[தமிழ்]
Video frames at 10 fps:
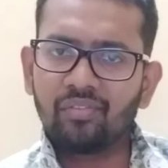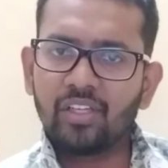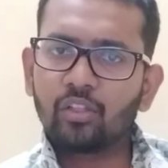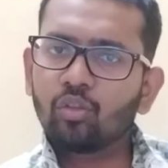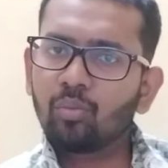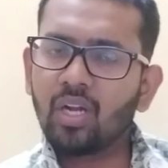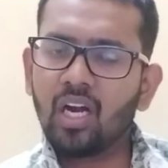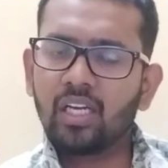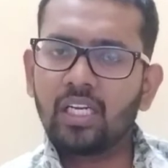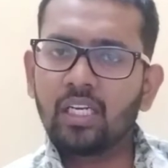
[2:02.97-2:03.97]
வீசும்
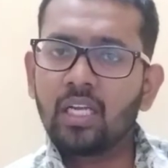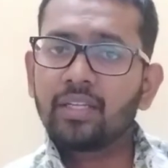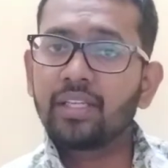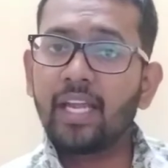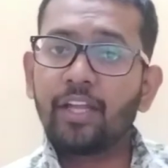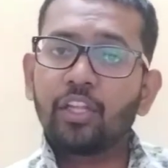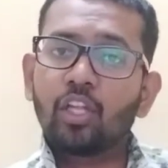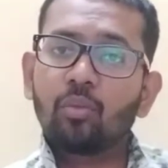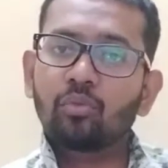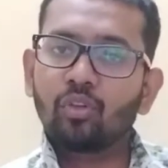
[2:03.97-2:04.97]
நாளில்
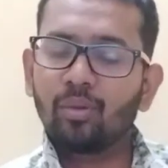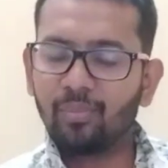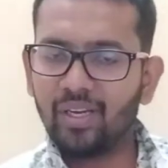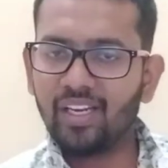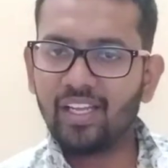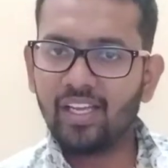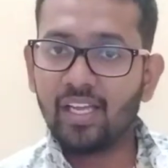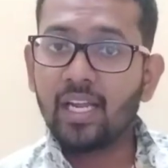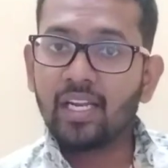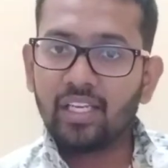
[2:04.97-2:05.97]
ஏதேனும் சொல் பெண்ணே
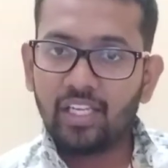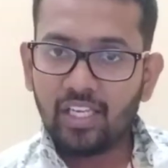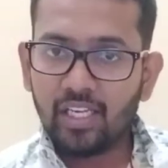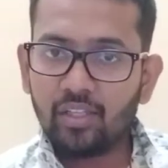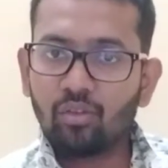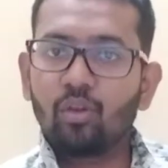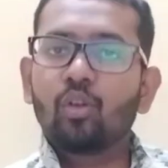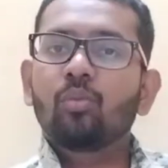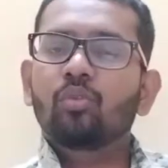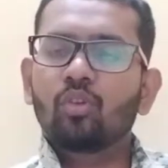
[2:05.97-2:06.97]
நீ
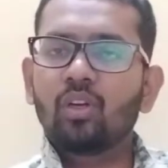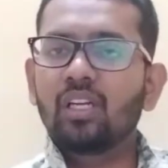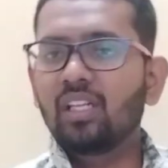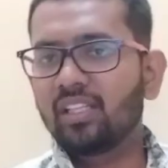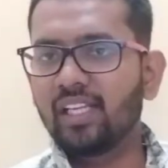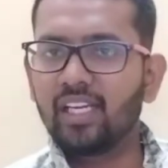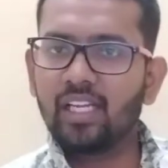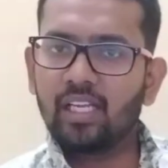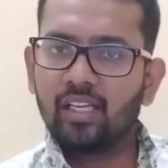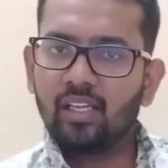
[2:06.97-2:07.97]
சொல்லும் சொல் தேனே